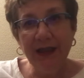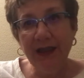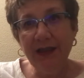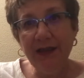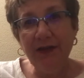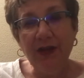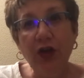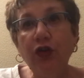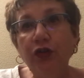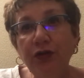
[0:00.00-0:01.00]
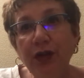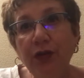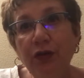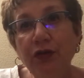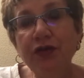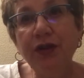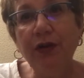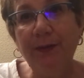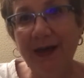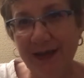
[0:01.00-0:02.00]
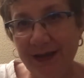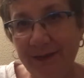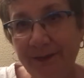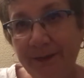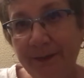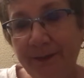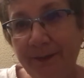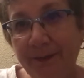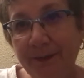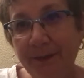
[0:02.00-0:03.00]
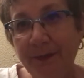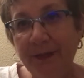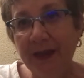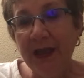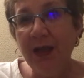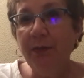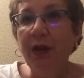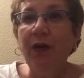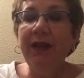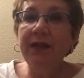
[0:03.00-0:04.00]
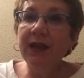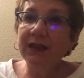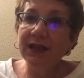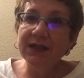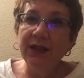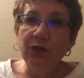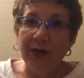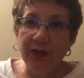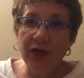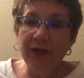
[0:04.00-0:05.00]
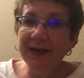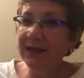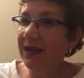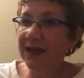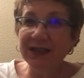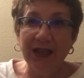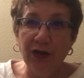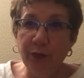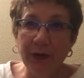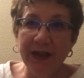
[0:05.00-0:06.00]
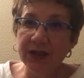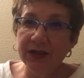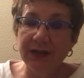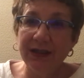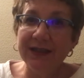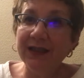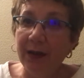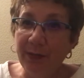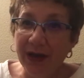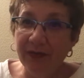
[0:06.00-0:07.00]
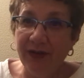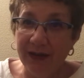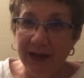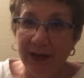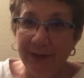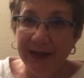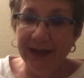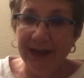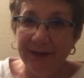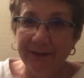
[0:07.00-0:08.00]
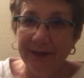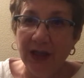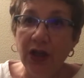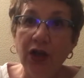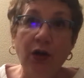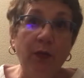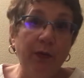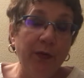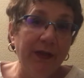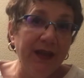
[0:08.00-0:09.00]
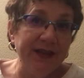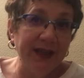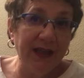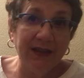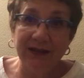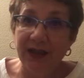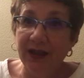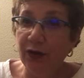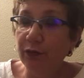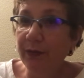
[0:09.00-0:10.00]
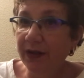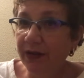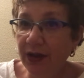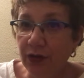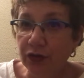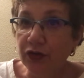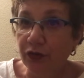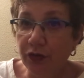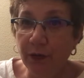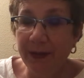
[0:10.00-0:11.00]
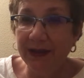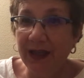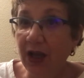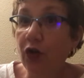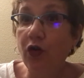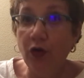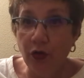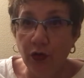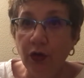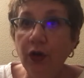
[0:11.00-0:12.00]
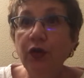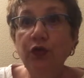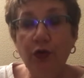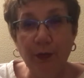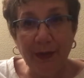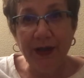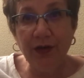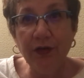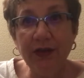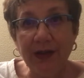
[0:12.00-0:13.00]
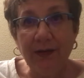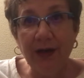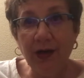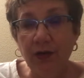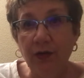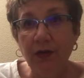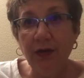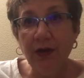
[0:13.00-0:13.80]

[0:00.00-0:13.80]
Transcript: y decir contigo no sigo más. Pero hay ciertas situaciones de las que no puedes escapar fácilmente, como puede ser tener un vecino sociópata o tu compañero de trabajo,